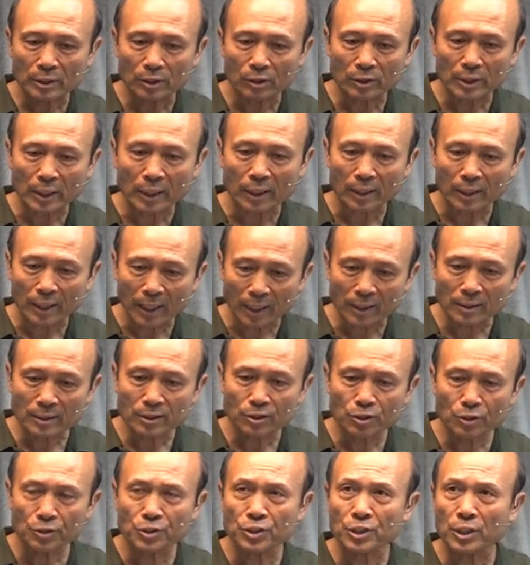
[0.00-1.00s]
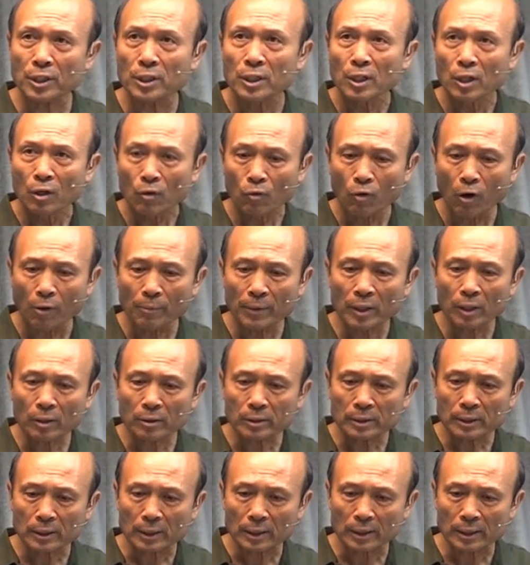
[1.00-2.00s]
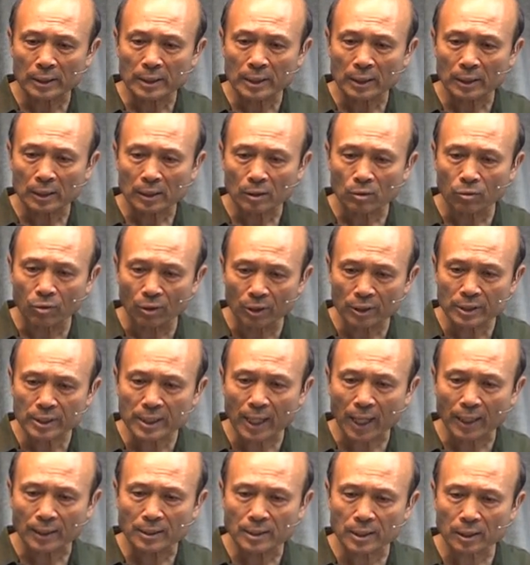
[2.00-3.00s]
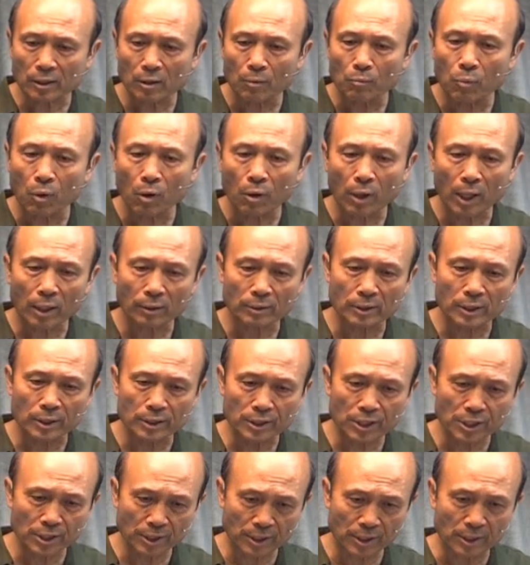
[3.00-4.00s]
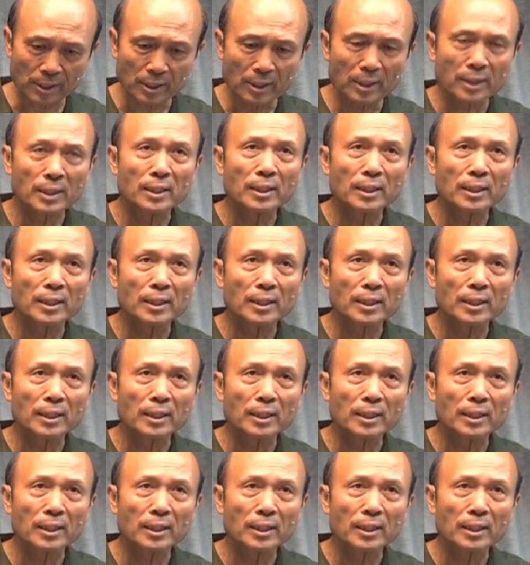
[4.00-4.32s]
有可能就是我们可以活在这个幕后的日子。